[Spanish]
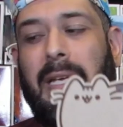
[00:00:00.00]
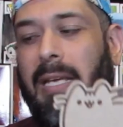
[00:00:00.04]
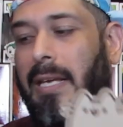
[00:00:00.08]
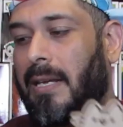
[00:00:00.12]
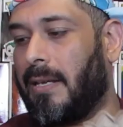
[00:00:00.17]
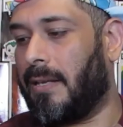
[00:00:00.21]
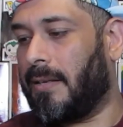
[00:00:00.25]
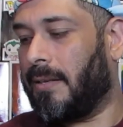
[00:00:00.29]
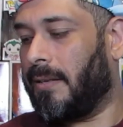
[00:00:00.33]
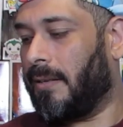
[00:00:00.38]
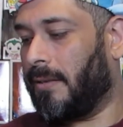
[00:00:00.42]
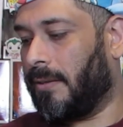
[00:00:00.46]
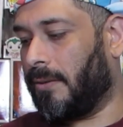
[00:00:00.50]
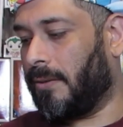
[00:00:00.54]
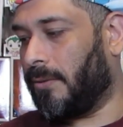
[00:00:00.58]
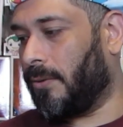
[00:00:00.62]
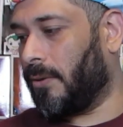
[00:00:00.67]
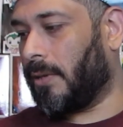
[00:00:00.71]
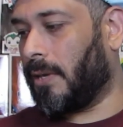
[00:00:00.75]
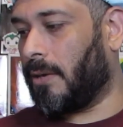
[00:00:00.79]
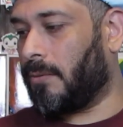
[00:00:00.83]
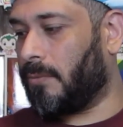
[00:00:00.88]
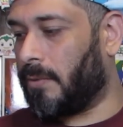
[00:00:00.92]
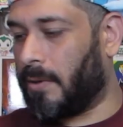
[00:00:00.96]
aquí no
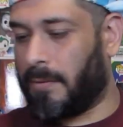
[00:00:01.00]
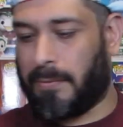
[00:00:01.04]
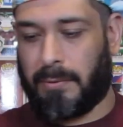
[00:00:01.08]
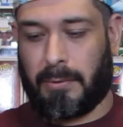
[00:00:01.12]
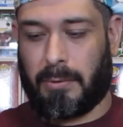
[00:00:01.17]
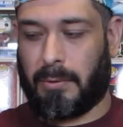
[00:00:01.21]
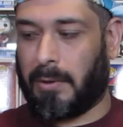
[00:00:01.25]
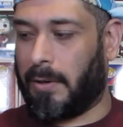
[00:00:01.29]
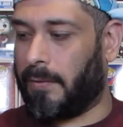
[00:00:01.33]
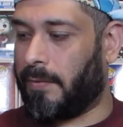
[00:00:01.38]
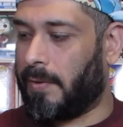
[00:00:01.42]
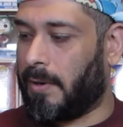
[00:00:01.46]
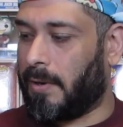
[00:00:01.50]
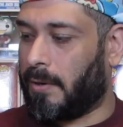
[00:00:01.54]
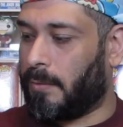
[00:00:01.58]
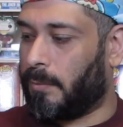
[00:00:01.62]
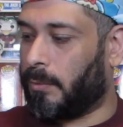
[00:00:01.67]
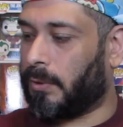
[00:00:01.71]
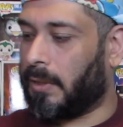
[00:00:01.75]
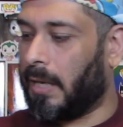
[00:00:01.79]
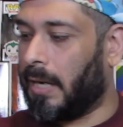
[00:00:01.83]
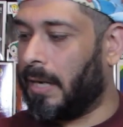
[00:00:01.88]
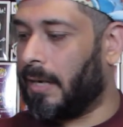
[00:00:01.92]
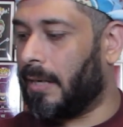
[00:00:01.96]
tengo una fotografía como
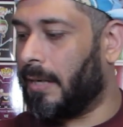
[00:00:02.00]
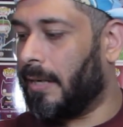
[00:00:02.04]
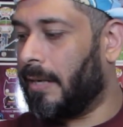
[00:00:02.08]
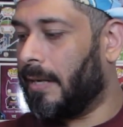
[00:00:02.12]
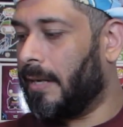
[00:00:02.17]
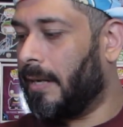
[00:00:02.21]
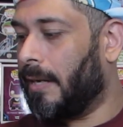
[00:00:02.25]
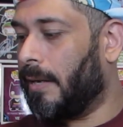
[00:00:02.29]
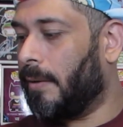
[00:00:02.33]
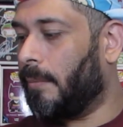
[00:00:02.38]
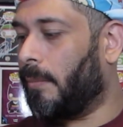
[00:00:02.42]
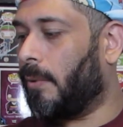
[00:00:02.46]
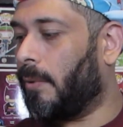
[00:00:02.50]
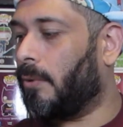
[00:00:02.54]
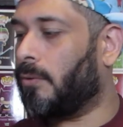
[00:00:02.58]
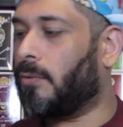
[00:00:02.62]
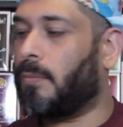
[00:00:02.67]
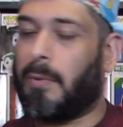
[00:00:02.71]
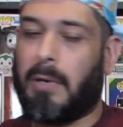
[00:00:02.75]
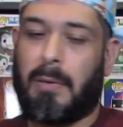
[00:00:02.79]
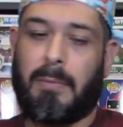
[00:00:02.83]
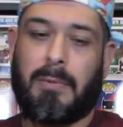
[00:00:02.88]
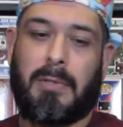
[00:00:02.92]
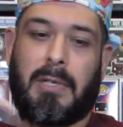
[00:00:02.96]
tal, pero
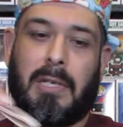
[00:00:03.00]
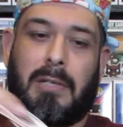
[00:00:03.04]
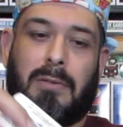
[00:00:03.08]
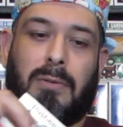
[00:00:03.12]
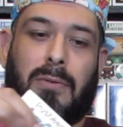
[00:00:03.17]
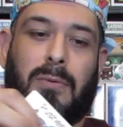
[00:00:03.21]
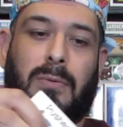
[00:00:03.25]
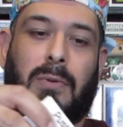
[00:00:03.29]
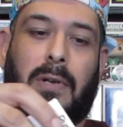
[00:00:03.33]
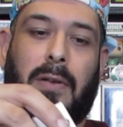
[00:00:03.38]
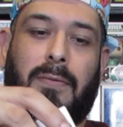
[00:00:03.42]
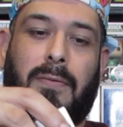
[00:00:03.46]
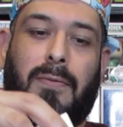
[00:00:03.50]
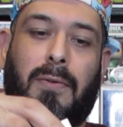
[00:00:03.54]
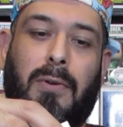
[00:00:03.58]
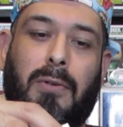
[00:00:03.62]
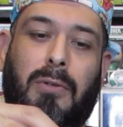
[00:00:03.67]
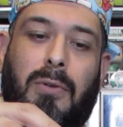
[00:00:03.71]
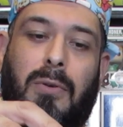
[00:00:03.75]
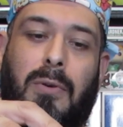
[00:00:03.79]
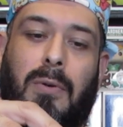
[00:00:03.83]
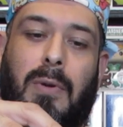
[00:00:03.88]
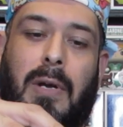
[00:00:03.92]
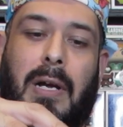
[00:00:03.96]
supongamos que esto es una
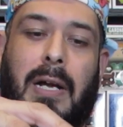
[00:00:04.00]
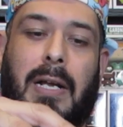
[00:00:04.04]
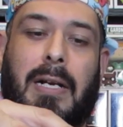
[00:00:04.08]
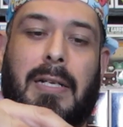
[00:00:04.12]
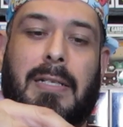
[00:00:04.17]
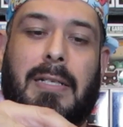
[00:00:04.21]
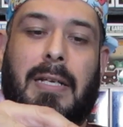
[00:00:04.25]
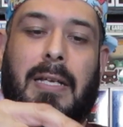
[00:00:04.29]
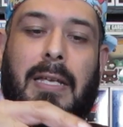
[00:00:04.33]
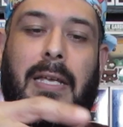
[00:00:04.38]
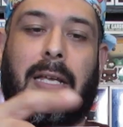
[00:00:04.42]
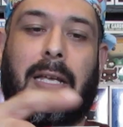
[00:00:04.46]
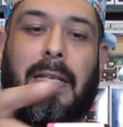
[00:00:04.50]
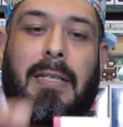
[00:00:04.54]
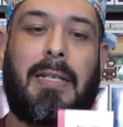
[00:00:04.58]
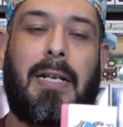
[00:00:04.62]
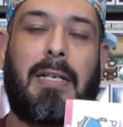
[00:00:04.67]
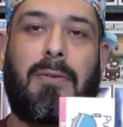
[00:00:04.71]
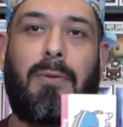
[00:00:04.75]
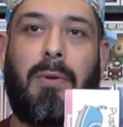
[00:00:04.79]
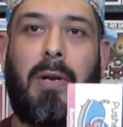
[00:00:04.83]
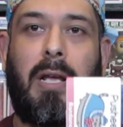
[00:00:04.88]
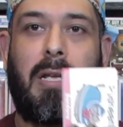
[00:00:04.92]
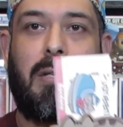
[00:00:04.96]
foto, lo agarras aquí atrás
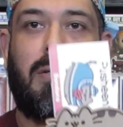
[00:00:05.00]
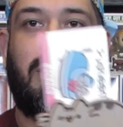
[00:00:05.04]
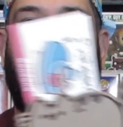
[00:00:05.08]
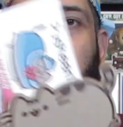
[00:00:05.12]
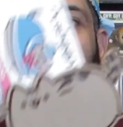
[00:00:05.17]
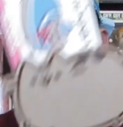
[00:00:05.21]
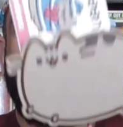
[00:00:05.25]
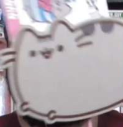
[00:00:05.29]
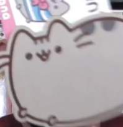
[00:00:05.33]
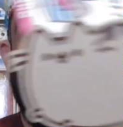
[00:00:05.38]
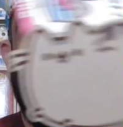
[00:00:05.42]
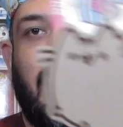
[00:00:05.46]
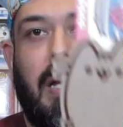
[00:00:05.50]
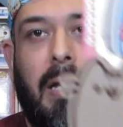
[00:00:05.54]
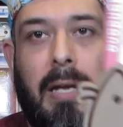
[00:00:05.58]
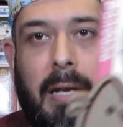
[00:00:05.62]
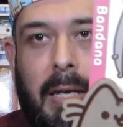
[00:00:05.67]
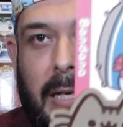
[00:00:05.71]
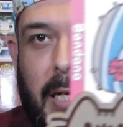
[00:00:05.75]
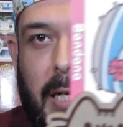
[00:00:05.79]
con eso y